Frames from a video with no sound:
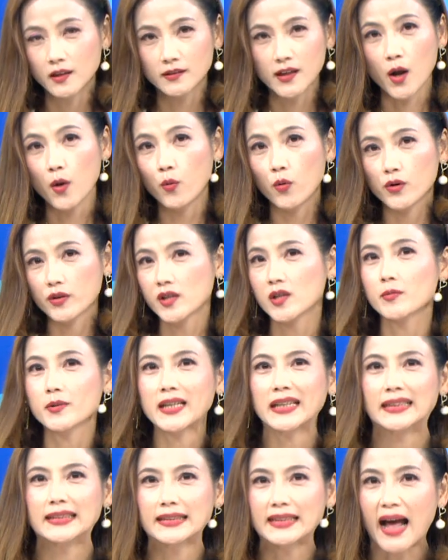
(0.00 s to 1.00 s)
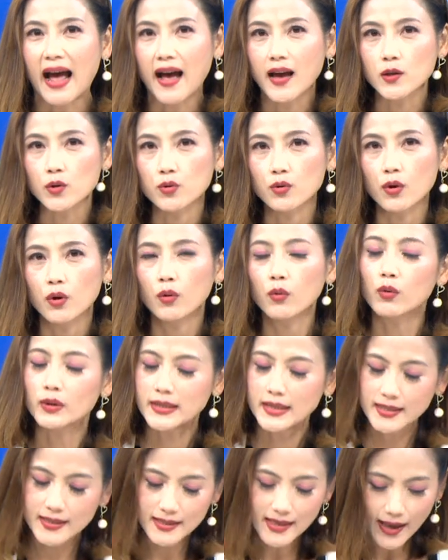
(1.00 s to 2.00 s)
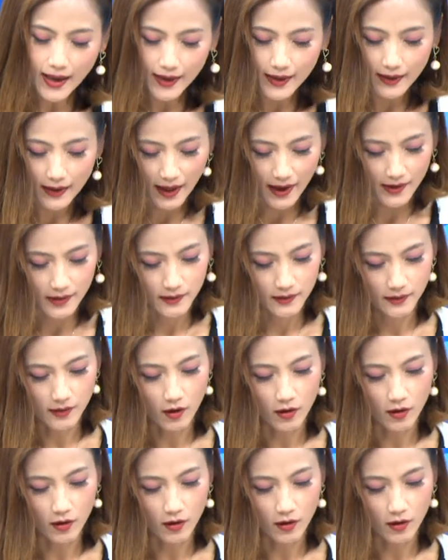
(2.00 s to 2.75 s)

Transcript: 那我是不是跟大家说，我再来？